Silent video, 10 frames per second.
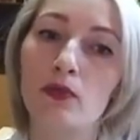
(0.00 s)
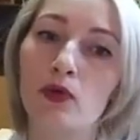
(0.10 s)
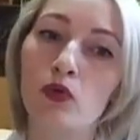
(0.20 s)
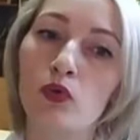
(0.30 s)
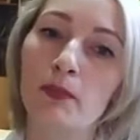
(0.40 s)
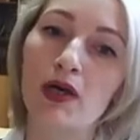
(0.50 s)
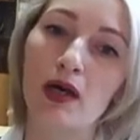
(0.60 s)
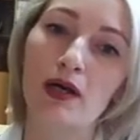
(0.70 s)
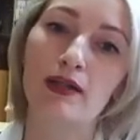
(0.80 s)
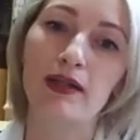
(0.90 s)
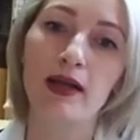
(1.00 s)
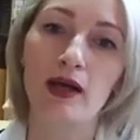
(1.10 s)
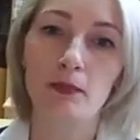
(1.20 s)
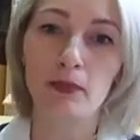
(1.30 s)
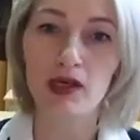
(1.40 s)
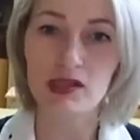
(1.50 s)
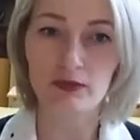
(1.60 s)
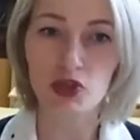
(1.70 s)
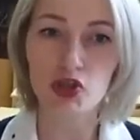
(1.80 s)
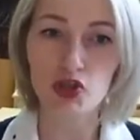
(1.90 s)
ОМК для
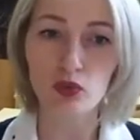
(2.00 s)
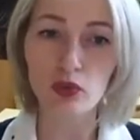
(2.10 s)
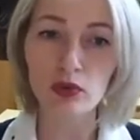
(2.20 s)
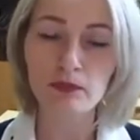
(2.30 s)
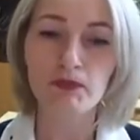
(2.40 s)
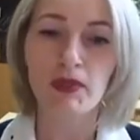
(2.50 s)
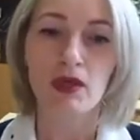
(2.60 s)
базовых школ.